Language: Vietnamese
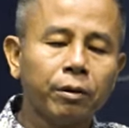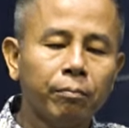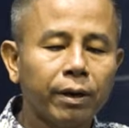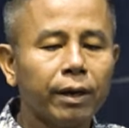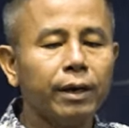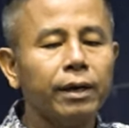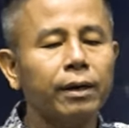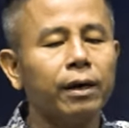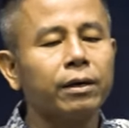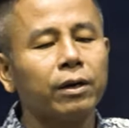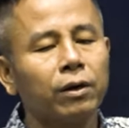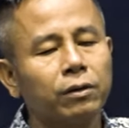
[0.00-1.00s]
mề điền ní
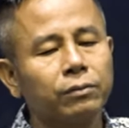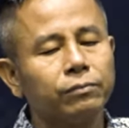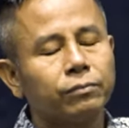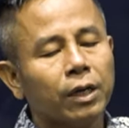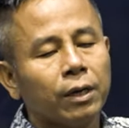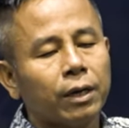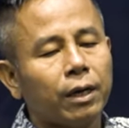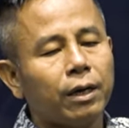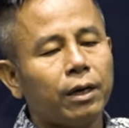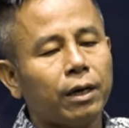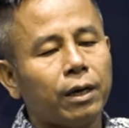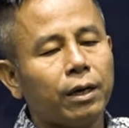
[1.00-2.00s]
nơi không
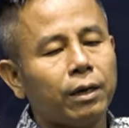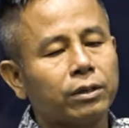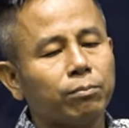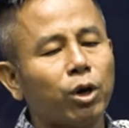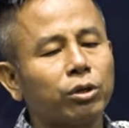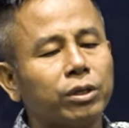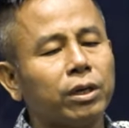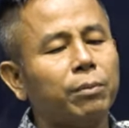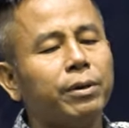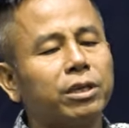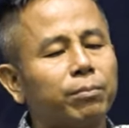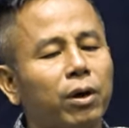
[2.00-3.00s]
chầm non chưa đã
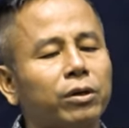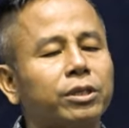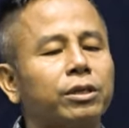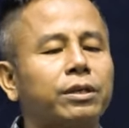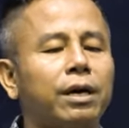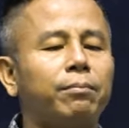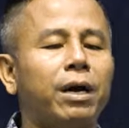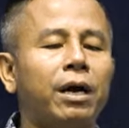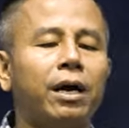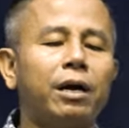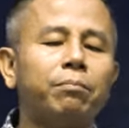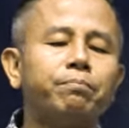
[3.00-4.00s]
miệt chầm non chương tham mà ha